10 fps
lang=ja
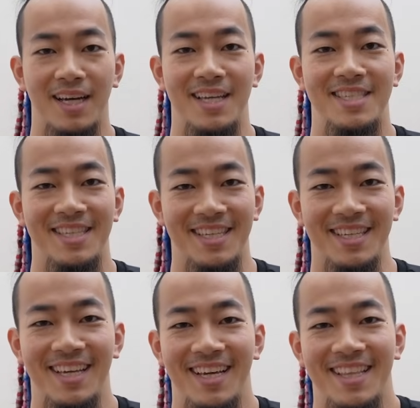感じ
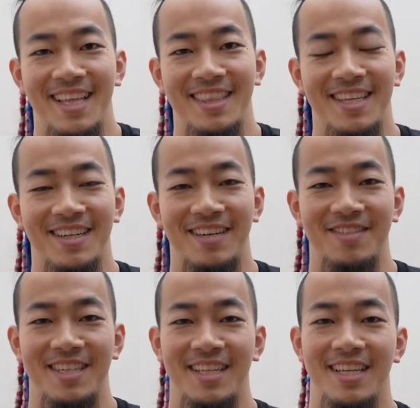になってるか
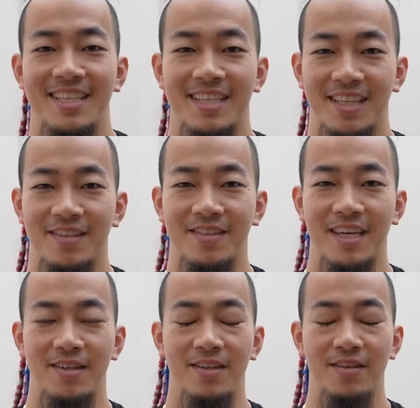もしれないんですけど
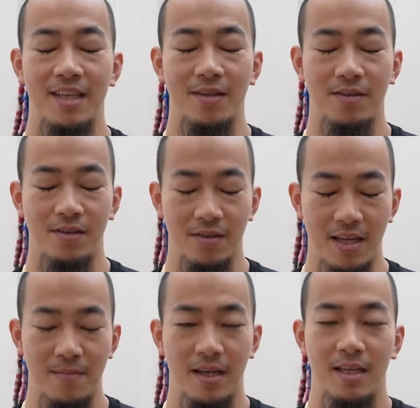結構いろんなところを
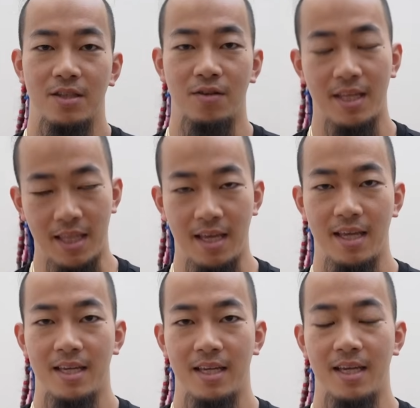ね今飛んでて、
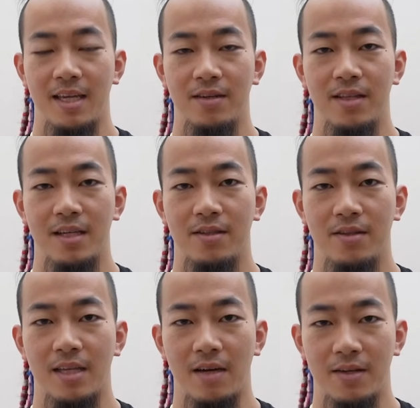えー、いろんな人
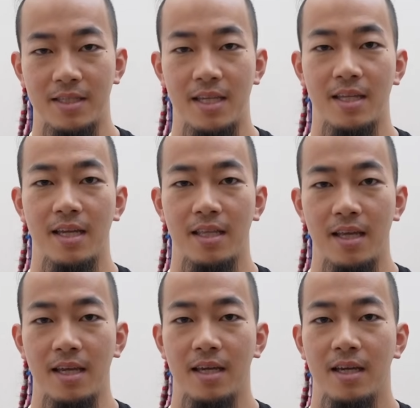に会わせていただい
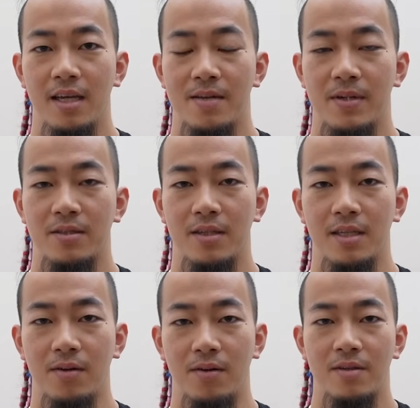て、まあ、
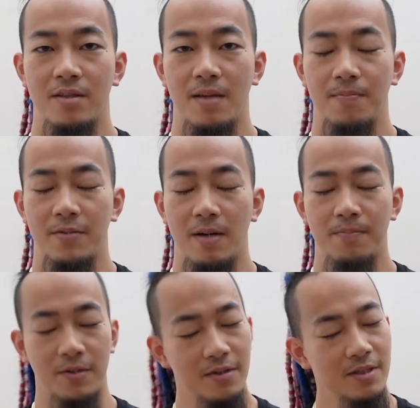次の
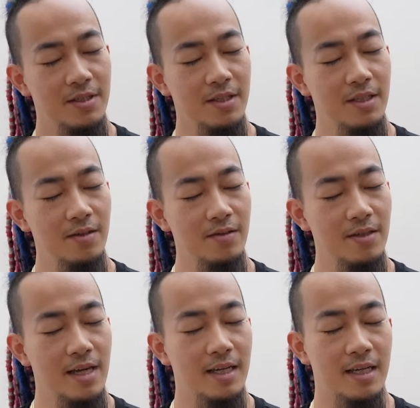ステップアップ次の
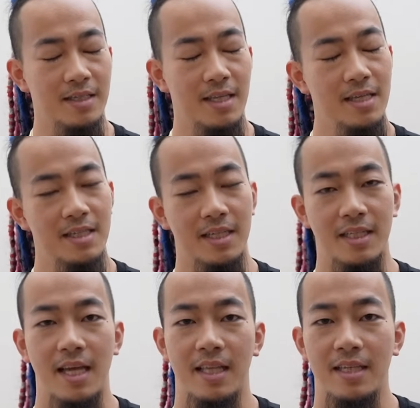なんかステージに行
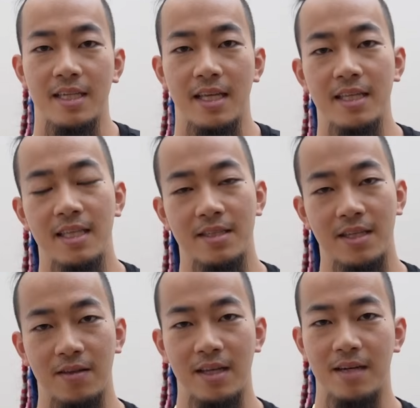きたいなじゃないんで
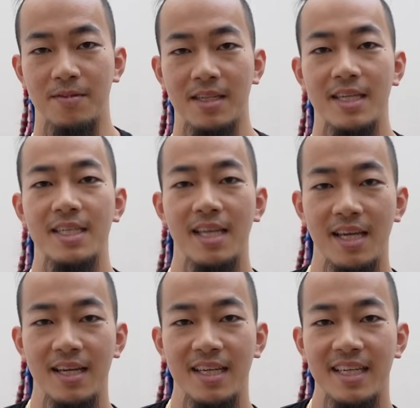どなんか難しい
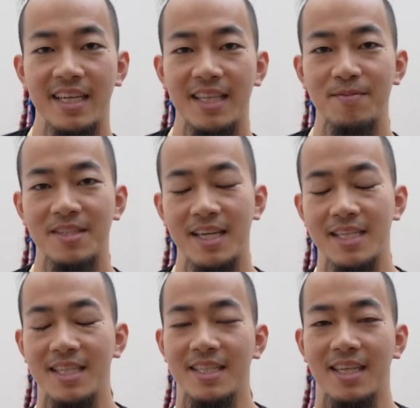ね言い方難
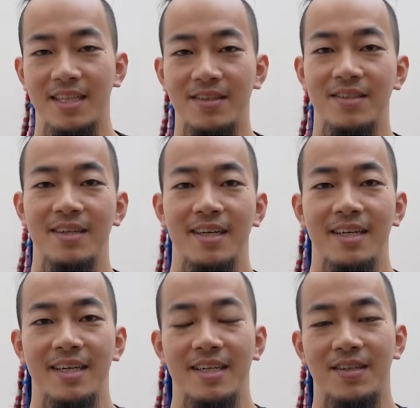しいんですけど
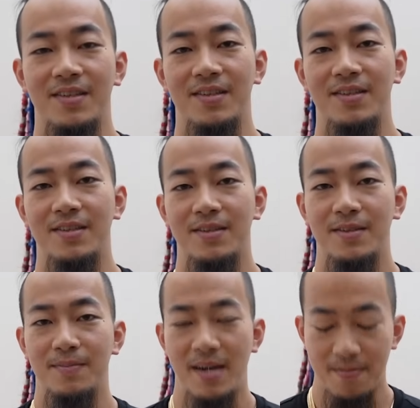
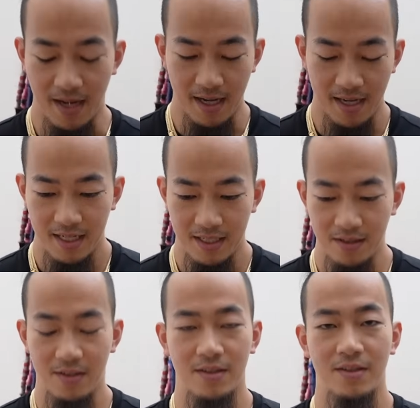こうまあ今い
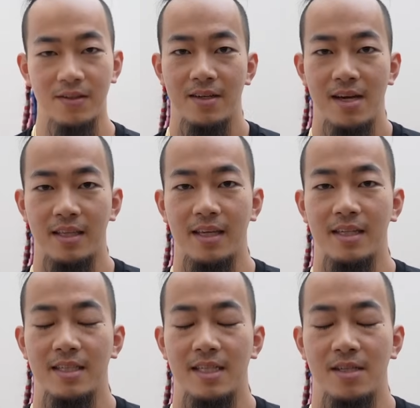ろいろと
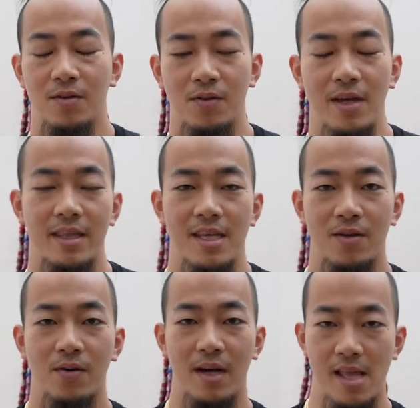新しいことをやって
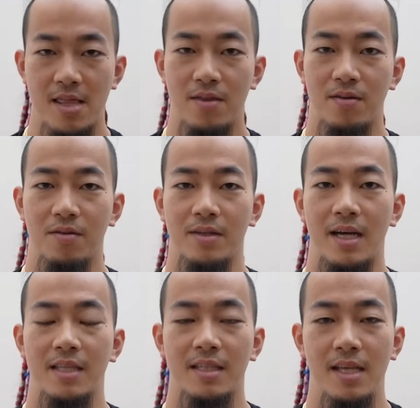いこうかなという
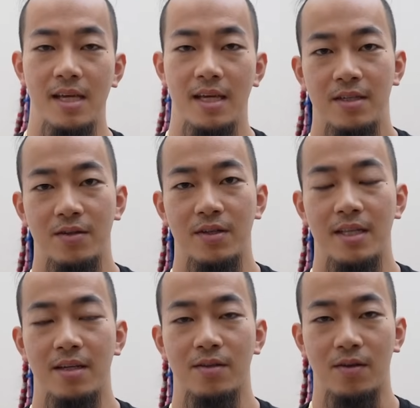感じで動い
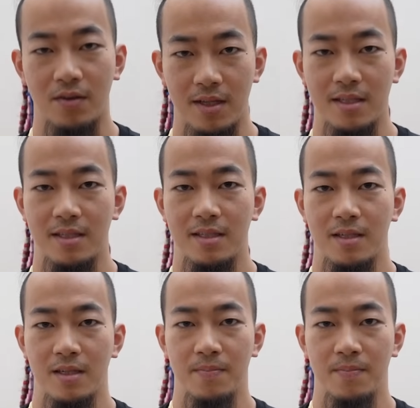ているところです。